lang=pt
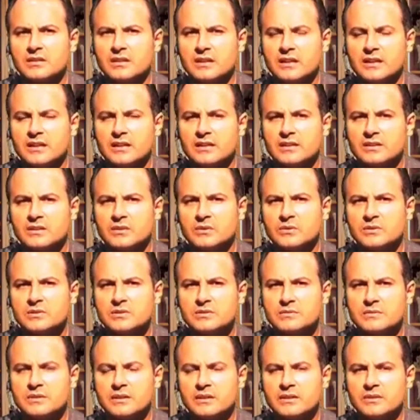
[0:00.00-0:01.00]
é,
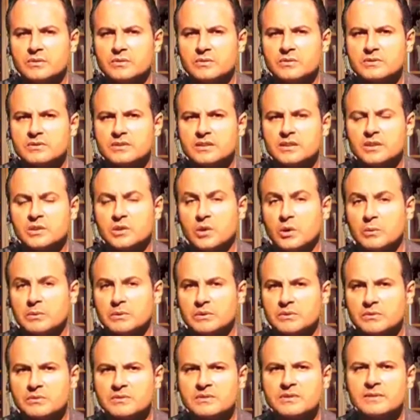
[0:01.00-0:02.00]
12, é 12 é,
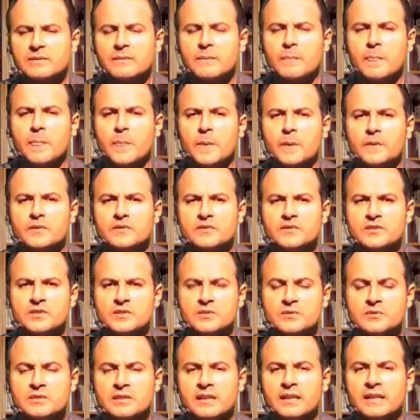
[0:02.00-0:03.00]
quilômetros né, de
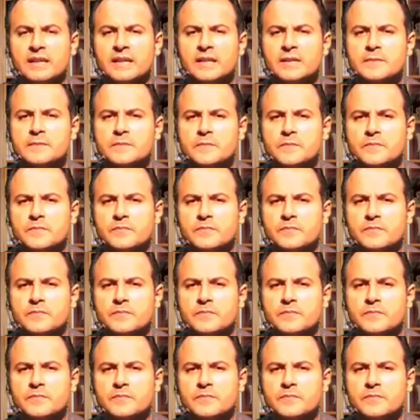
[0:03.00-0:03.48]
Jerusalém,